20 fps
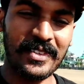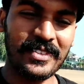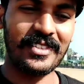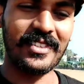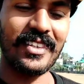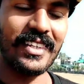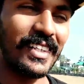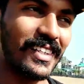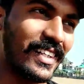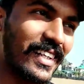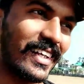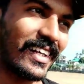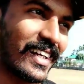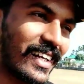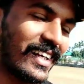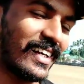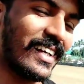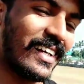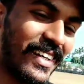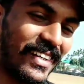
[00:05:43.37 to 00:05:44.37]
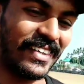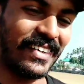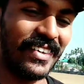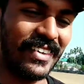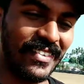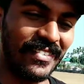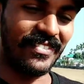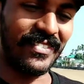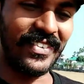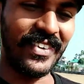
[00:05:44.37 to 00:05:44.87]
సో ఇది ఇక్కడ
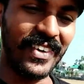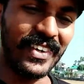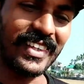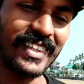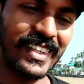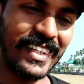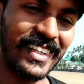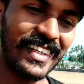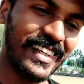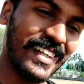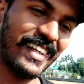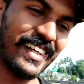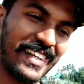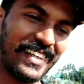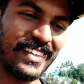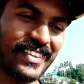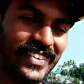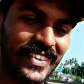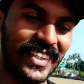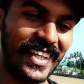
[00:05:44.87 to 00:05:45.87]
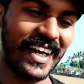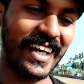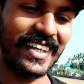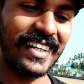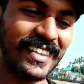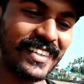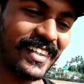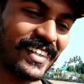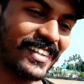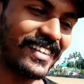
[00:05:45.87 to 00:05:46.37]
బాగుంది కొద్దిగా
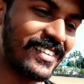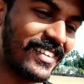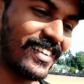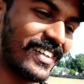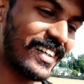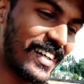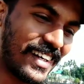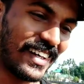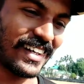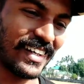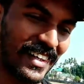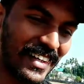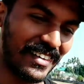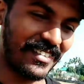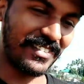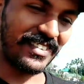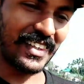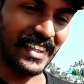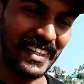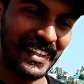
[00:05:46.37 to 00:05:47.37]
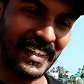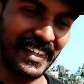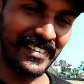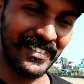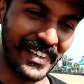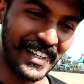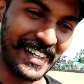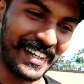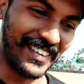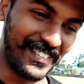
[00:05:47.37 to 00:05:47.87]
ఎండ తగులుతుంటే ఆహా ఫీలింగే
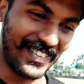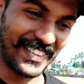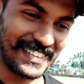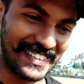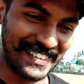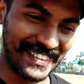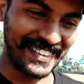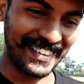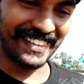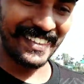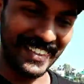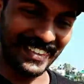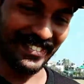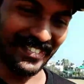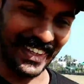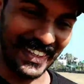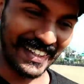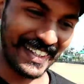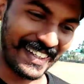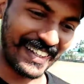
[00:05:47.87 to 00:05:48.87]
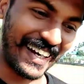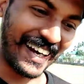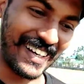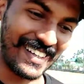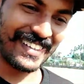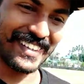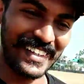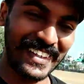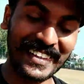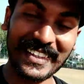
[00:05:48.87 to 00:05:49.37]
వేరే అనిపిస్తుంది మన దగ్గర ఎండ
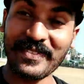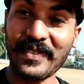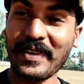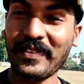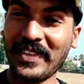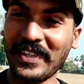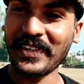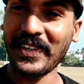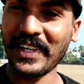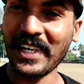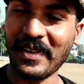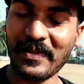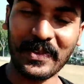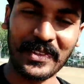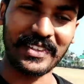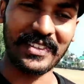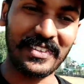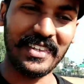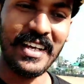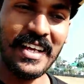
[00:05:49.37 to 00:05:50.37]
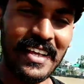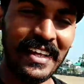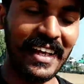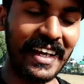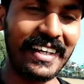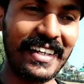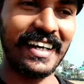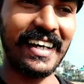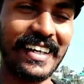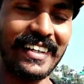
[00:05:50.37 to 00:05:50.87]
తగిలితే మనం ఇంట్లోకి వెళ్ళిపోతాం
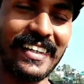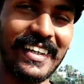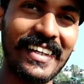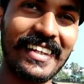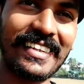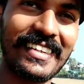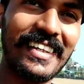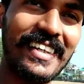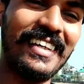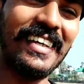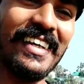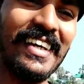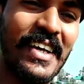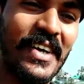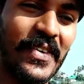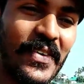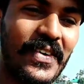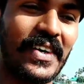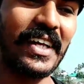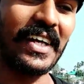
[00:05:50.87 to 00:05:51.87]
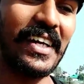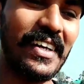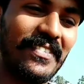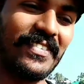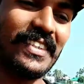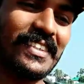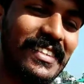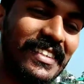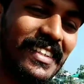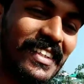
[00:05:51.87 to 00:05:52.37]
ఇక్కడ ఎండ తగిలితే
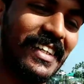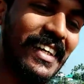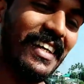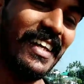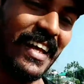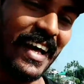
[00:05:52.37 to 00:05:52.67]
ఉండాలనిపిస్తుంది